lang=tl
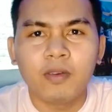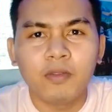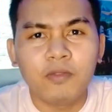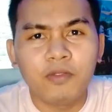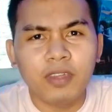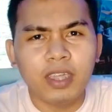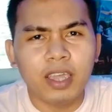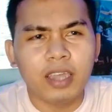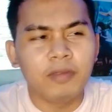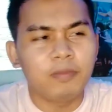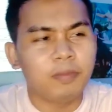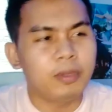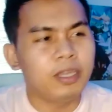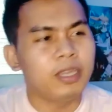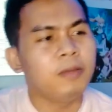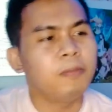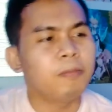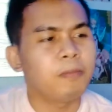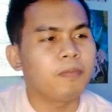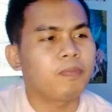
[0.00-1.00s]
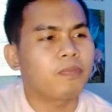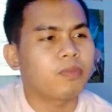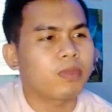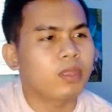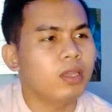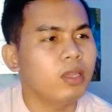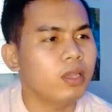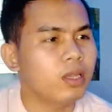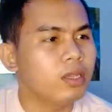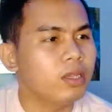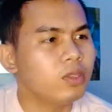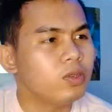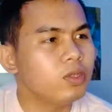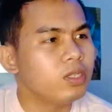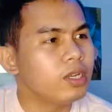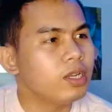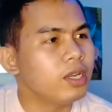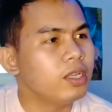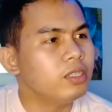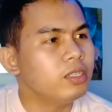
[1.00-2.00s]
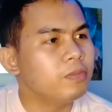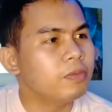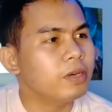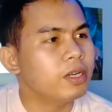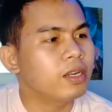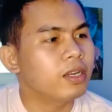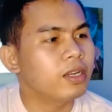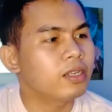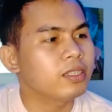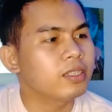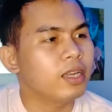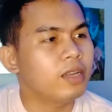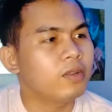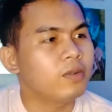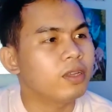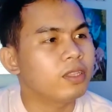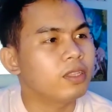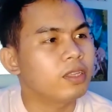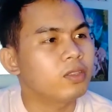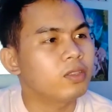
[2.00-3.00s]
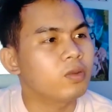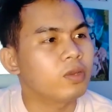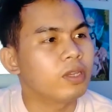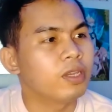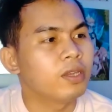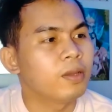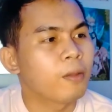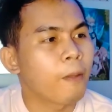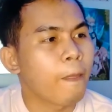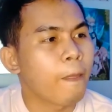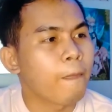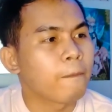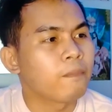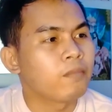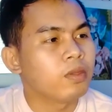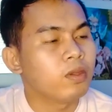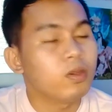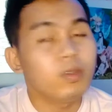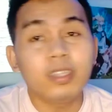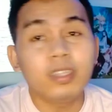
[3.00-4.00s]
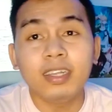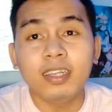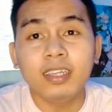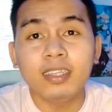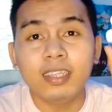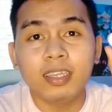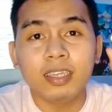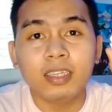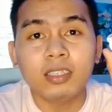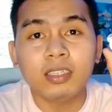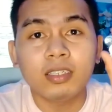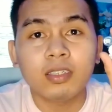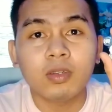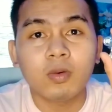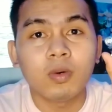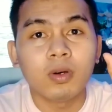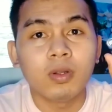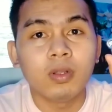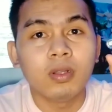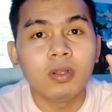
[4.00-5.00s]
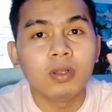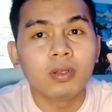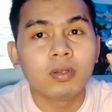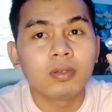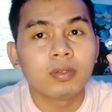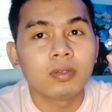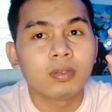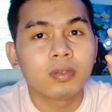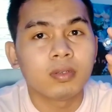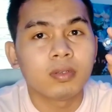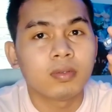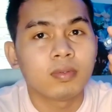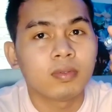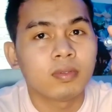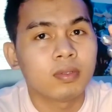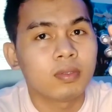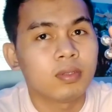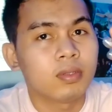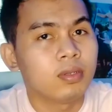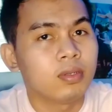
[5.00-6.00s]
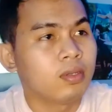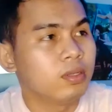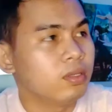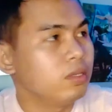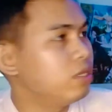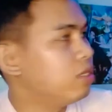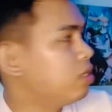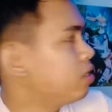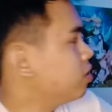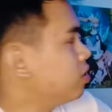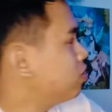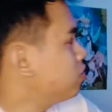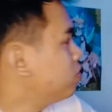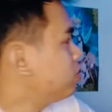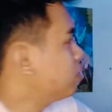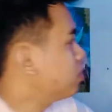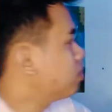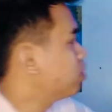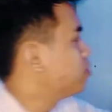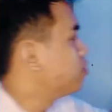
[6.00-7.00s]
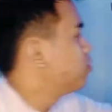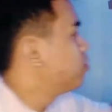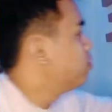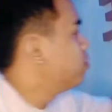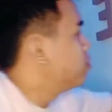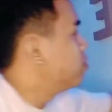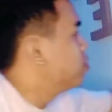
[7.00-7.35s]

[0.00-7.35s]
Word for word: VIP. Ito siya guys, parang sa ano ito eh. Yung dinidikit siya sa wall. Didikit niya siyang ganun.